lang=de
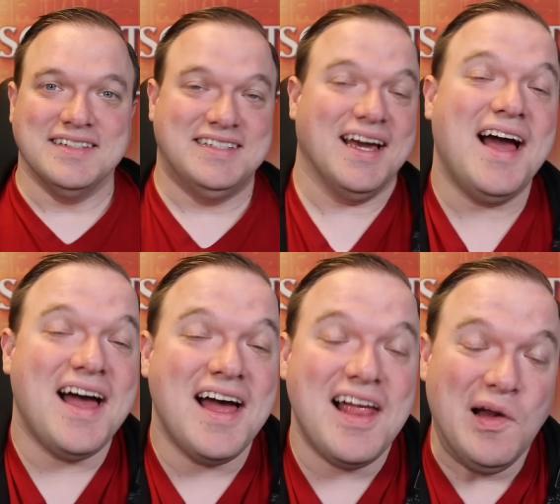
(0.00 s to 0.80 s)

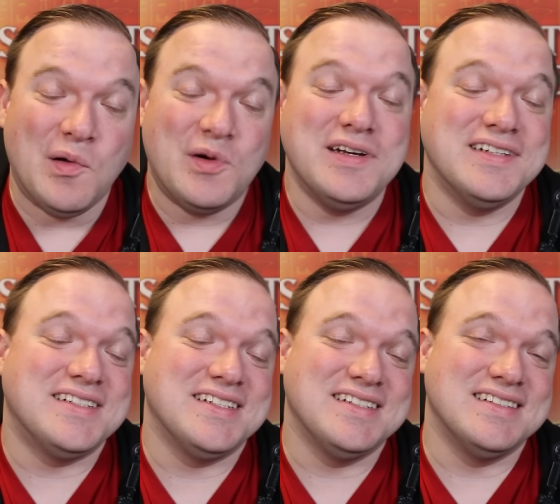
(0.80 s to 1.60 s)
Ja,
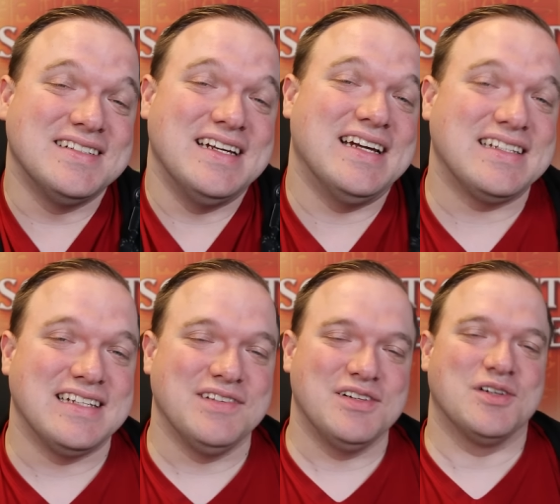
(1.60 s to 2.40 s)
Leute,
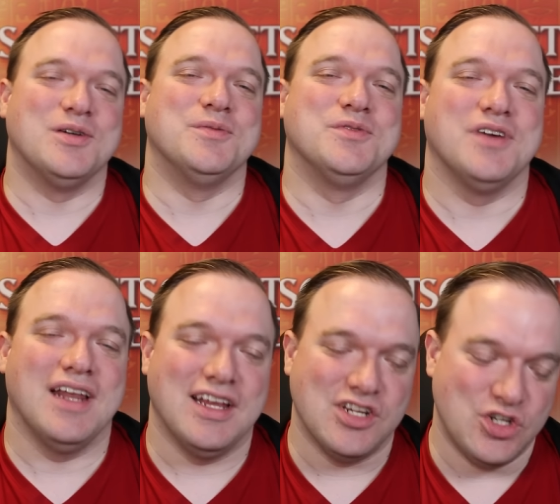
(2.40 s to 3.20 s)
herzlich willkommen zu
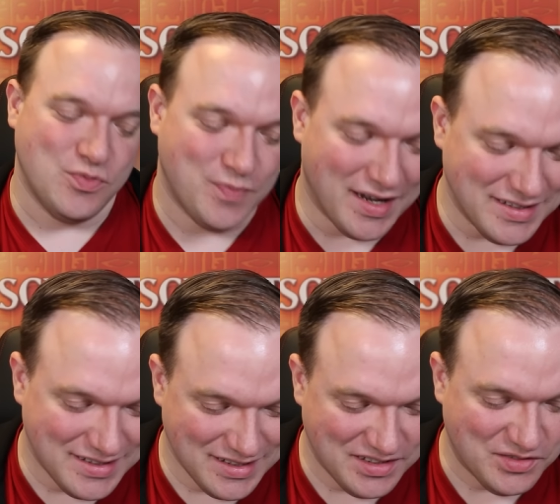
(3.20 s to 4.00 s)
einem
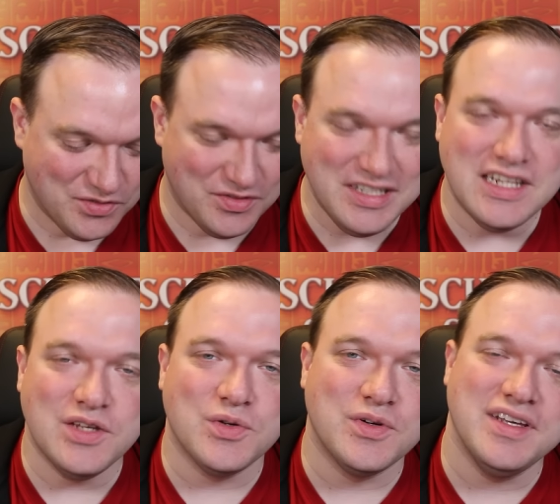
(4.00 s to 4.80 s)
entspannten Video.